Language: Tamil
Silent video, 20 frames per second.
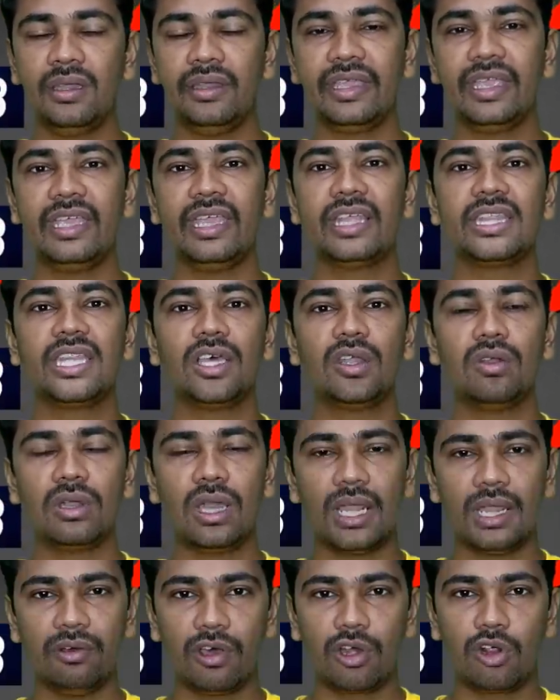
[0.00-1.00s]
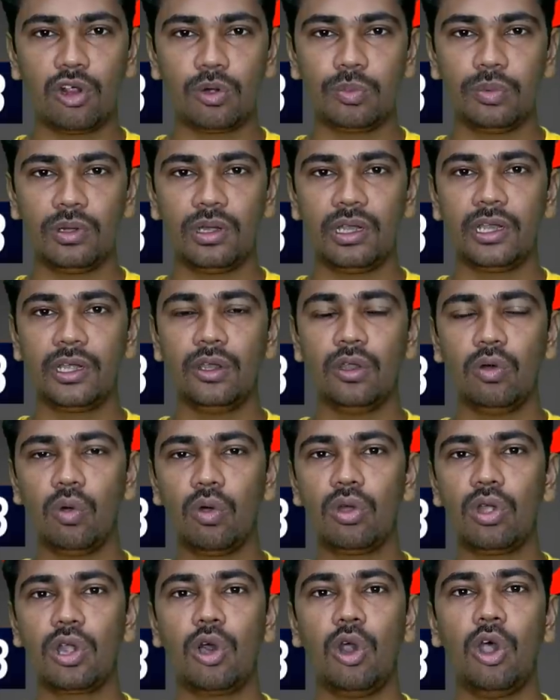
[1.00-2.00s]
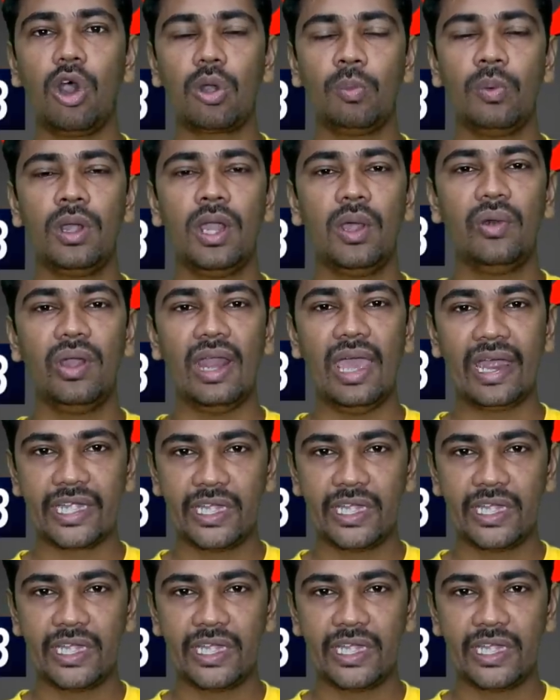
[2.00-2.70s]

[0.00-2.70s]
நீங்கள் எந்த அளவு நல்லா ஒர்க் அவுட் பண்ணுறீங்களோ உங்களோட ஹார்மோன் லெவல்